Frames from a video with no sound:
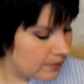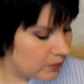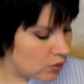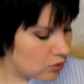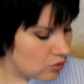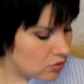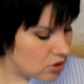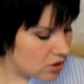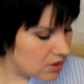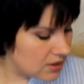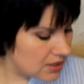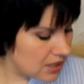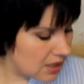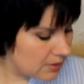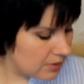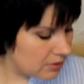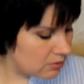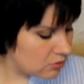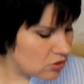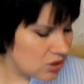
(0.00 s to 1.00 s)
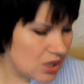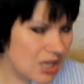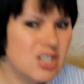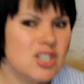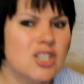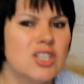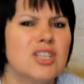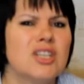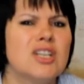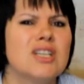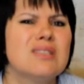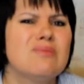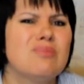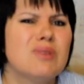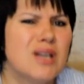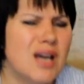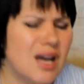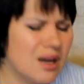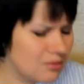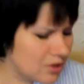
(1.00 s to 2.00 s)
То же самое, мы даже не
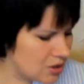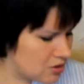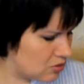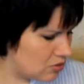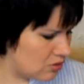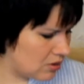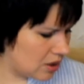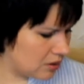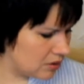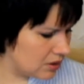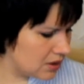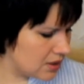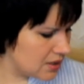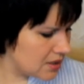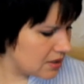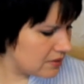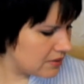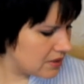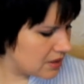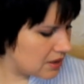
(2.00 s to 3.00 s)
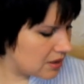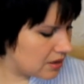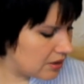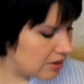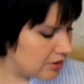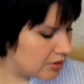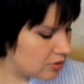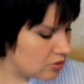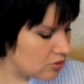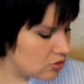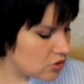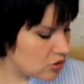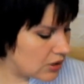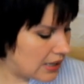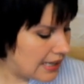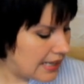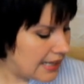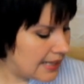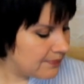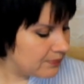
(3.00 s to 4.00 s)
разбираем, насколько он классно восстанавливает кожу.
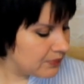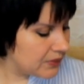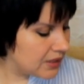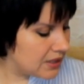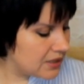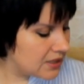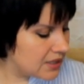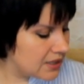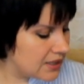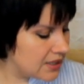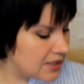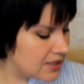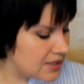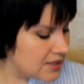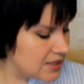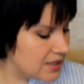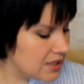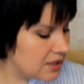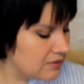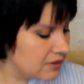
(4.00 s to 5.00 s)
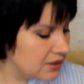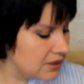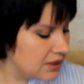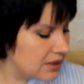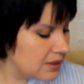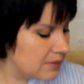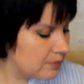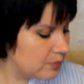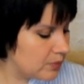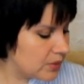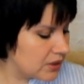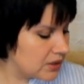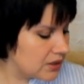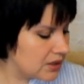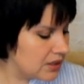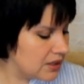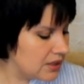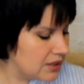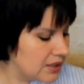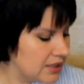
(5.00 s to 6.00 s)
Гидрогенизированные
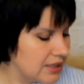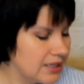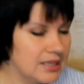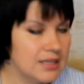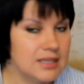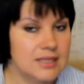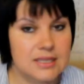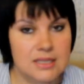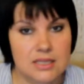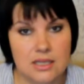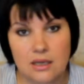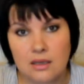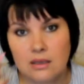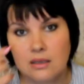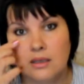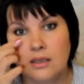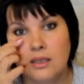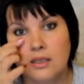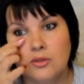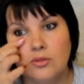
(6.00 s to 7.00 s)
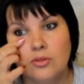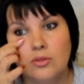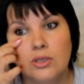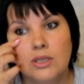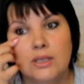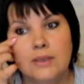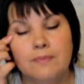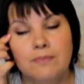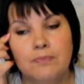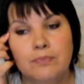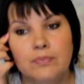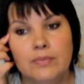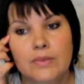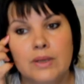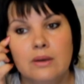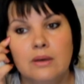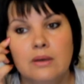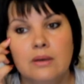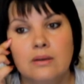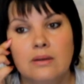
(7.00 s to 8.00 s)
протеины риса, которые,
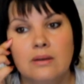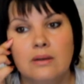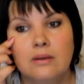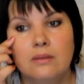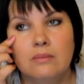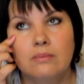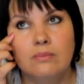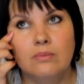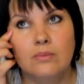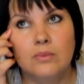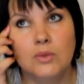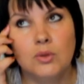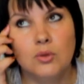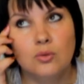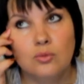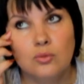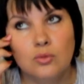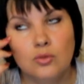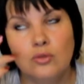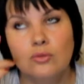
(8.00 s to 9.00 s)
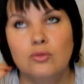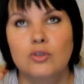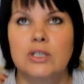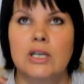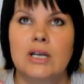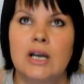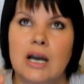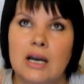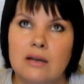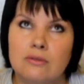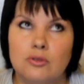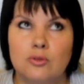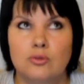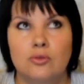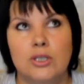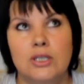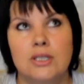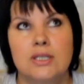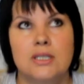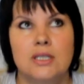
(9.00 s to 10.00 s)
э, ну, у него такая вот
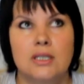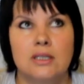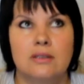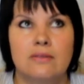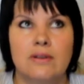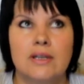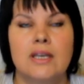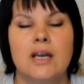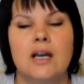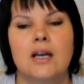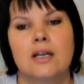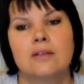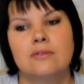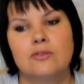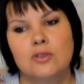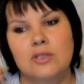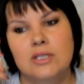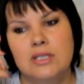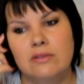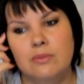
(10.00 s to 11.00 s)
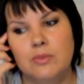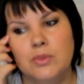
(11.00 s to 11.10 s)
у риса двоякая функция.